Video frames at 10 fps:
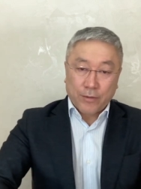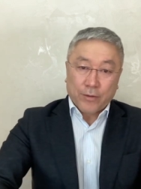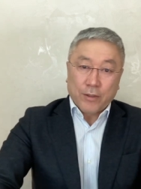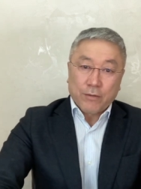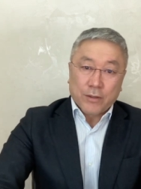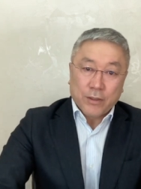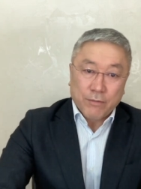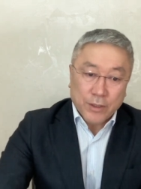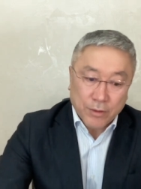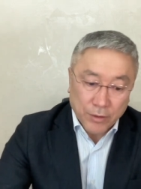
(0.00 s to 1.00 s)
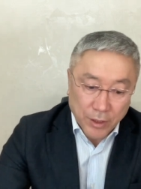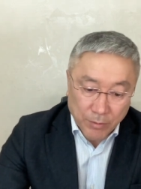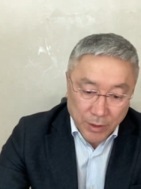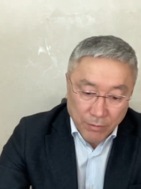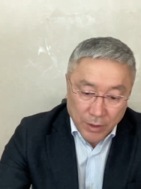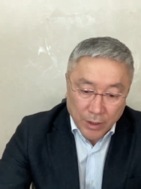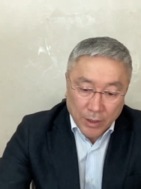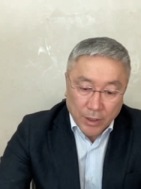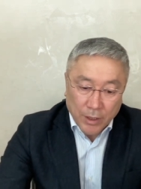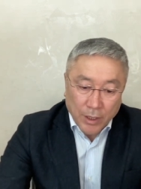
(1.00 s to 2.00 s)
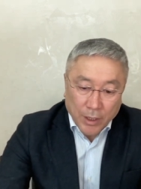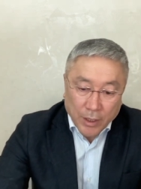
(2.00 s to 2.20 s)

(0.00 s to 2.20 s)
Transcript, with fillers: руководство высших учебных заведений,